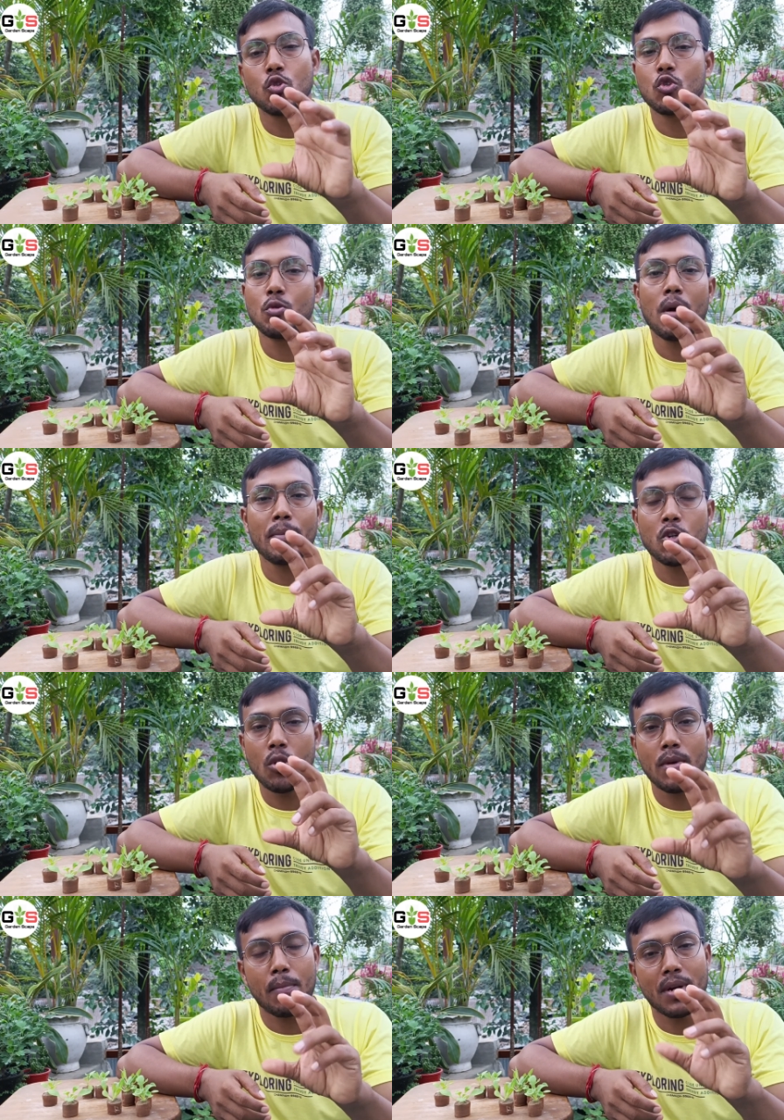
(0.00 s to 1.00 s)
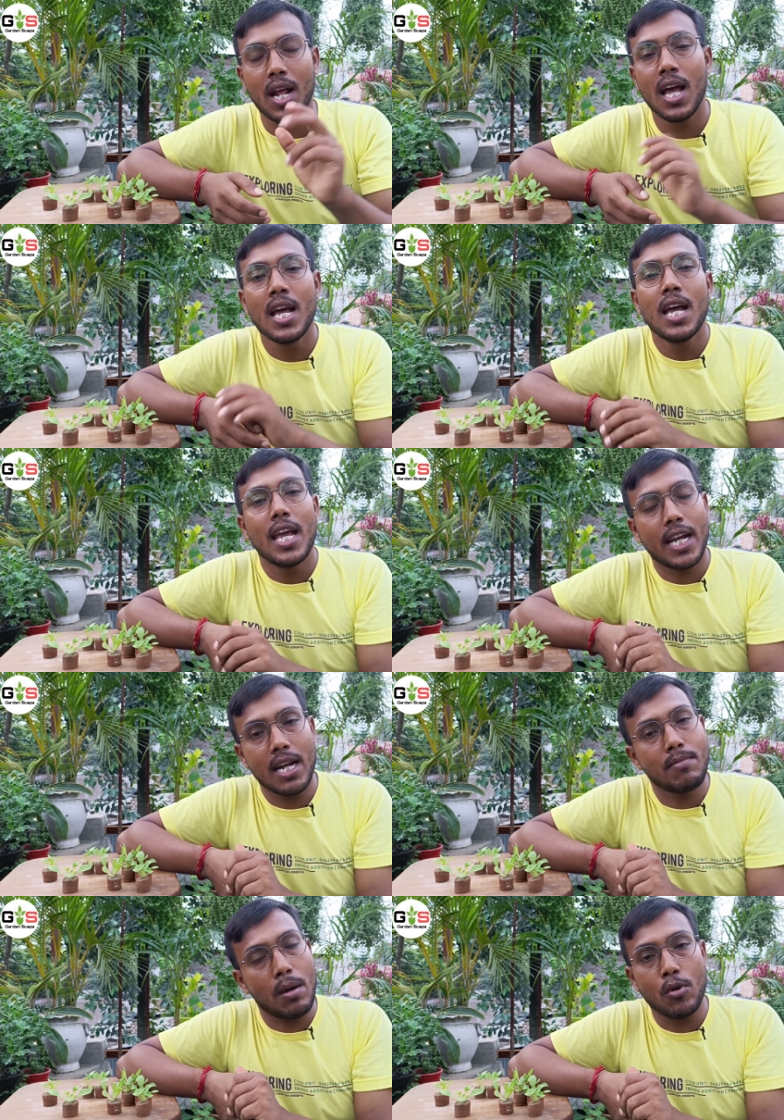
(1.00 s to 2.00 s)
ছোট্ট মাপের টবে আপনারা
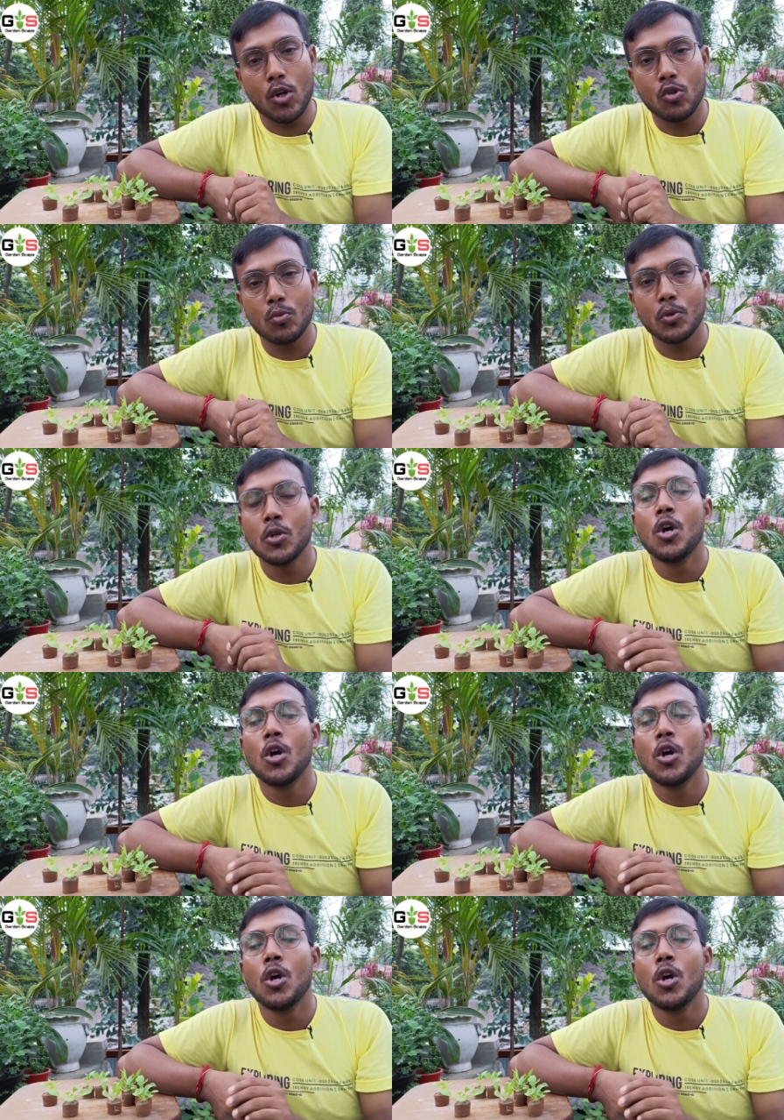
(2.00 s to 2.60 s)
এখানে ব্যবহার করব।